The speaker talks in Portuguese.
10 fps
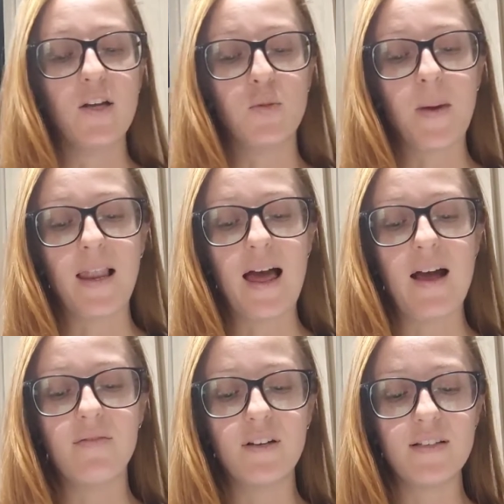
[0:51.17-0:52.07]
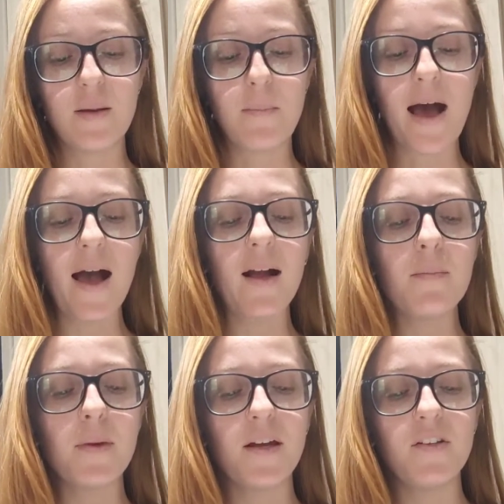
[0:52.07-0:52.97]
As palavras
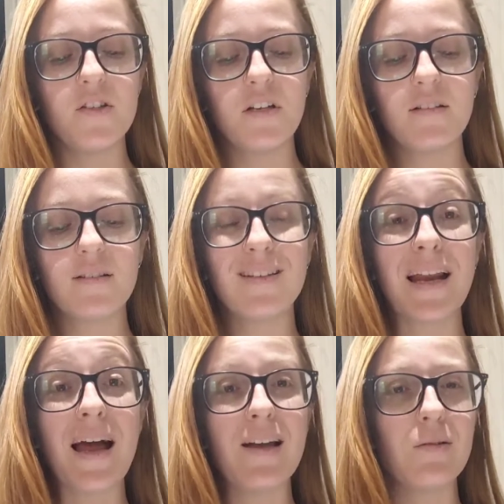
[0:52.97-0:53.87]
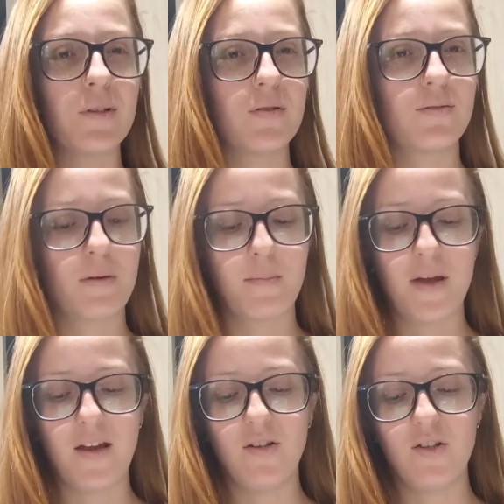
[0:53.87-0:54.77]
amargamente entraram na sua
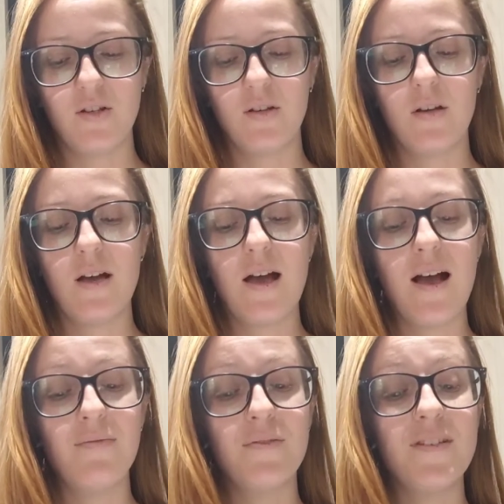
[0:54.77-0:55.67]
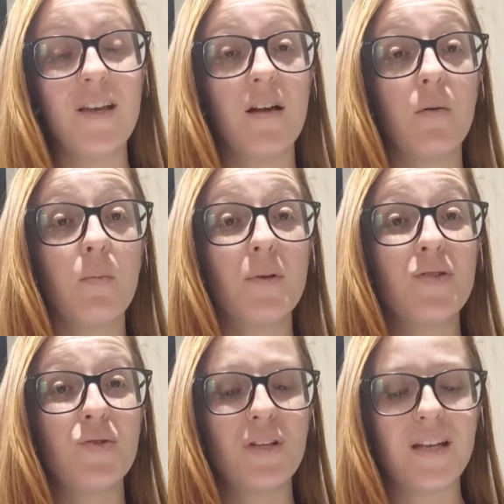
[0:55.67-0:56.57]
mente, a fizeram
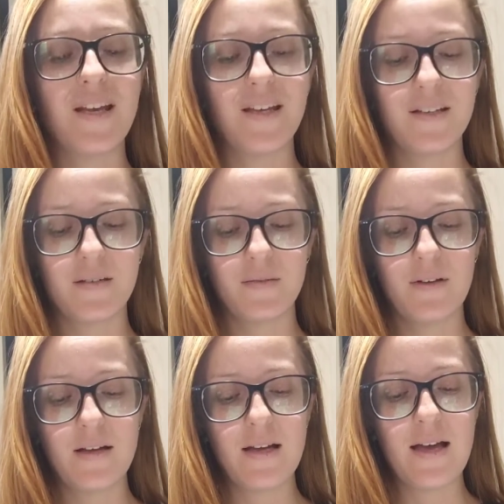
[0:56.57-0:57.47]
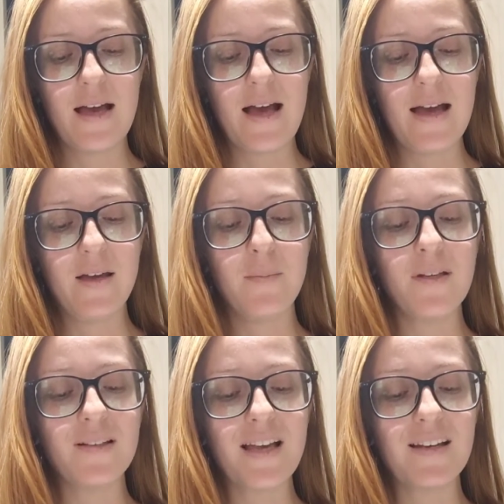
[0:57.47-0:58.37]
prisioneira
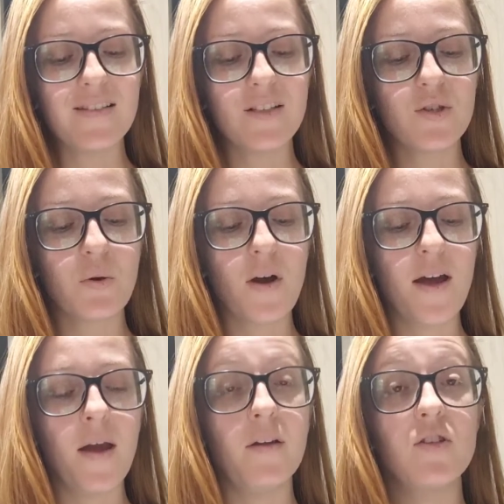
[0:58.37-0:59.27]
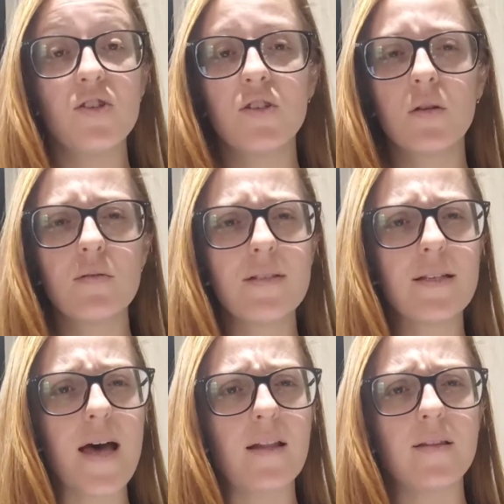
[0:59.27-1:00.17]
Arrebentar essas correntes não
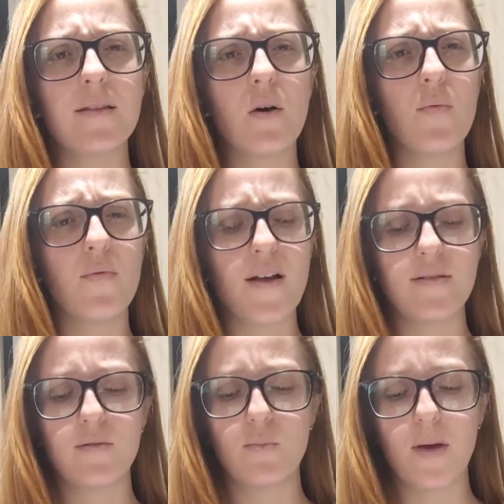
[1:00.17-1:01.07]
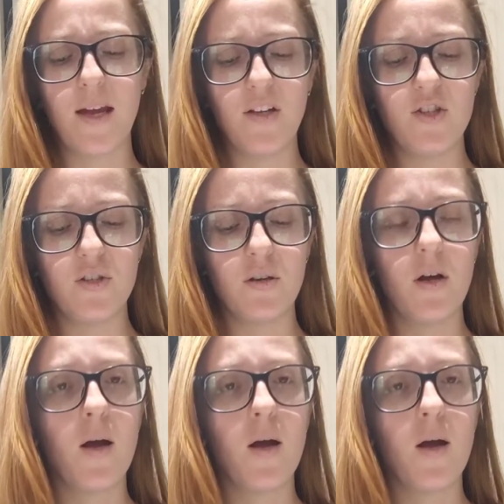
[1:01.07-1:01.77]
se dá tão facilmente.